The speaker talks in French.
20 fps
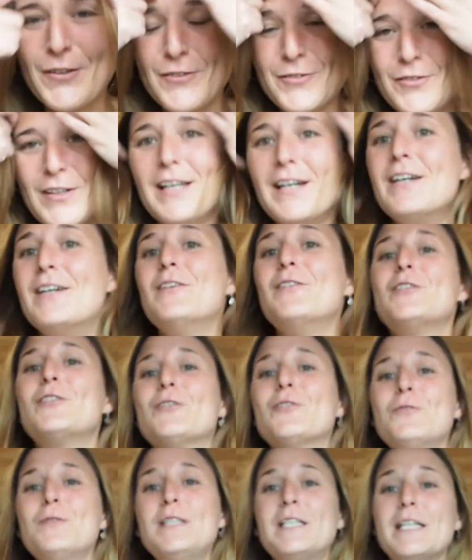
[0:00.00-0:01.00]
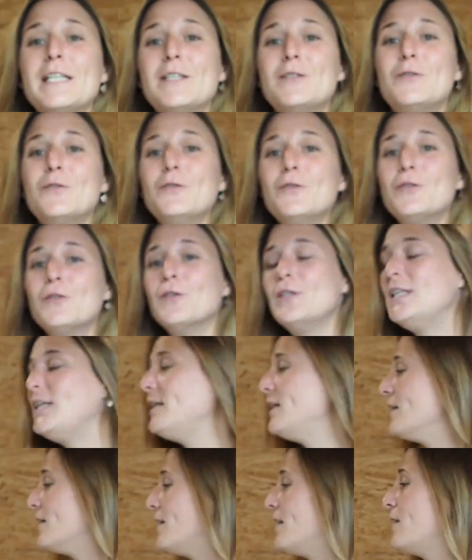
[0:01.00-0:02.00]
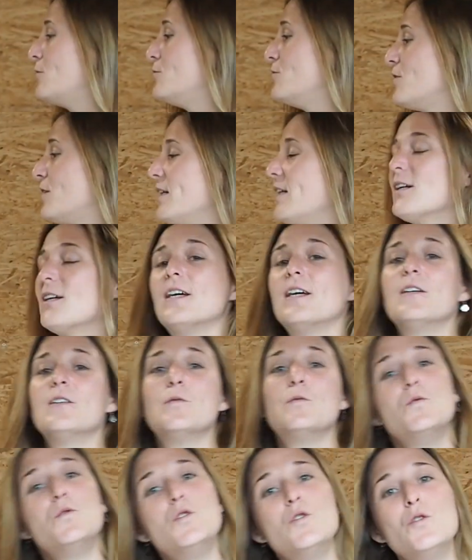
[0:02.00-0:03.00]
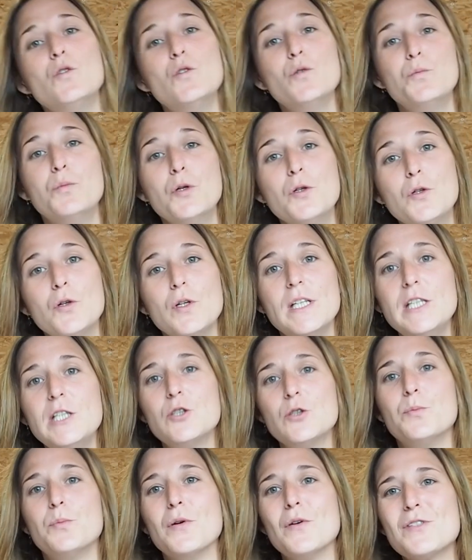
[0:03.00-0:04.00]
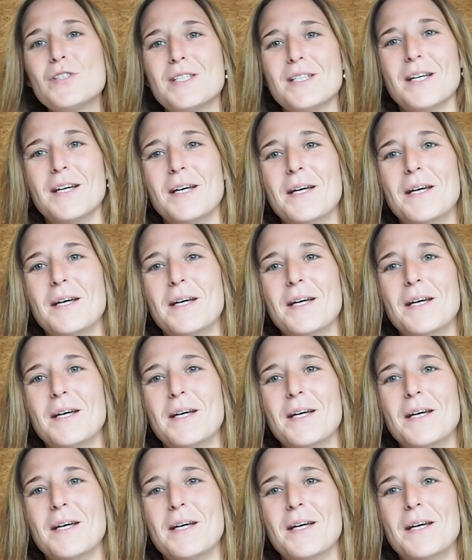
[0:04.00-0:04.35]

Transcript: voilà, aujourd'hui j'ai deux colis à ouvrir, deux beaux colis je pense.